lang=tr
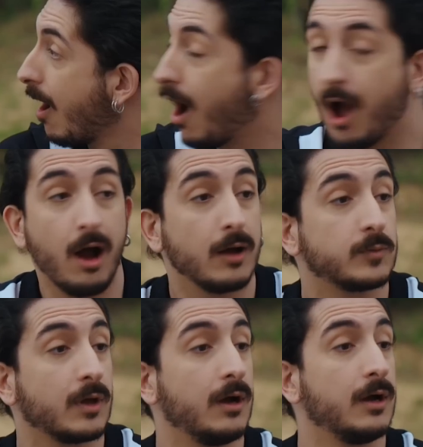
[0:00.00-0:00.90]
Ha,
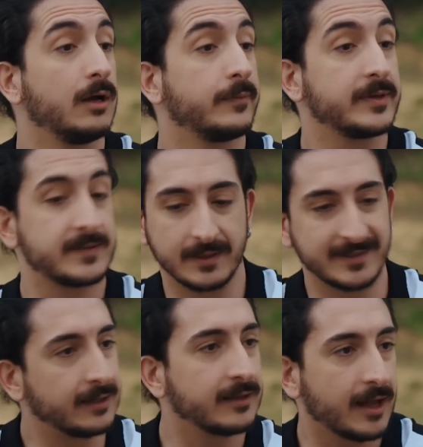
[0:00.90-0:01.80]
e,
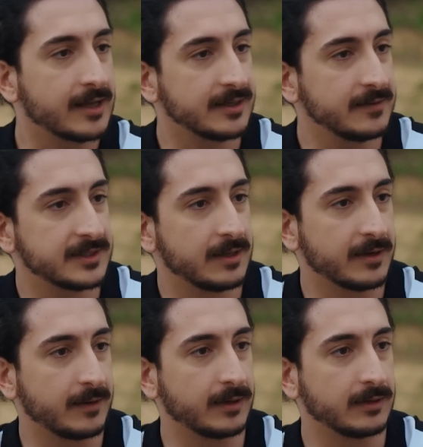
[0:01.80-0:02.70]
sen de gelsene bizle
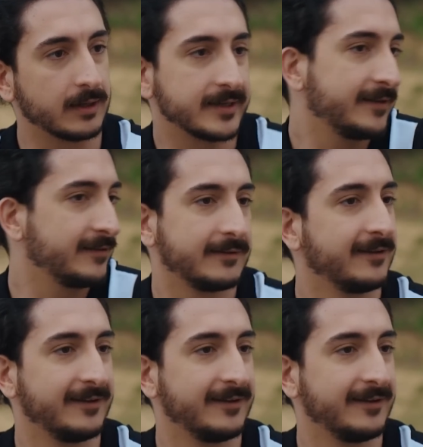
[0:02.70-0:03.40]
beraber. Gezeriz.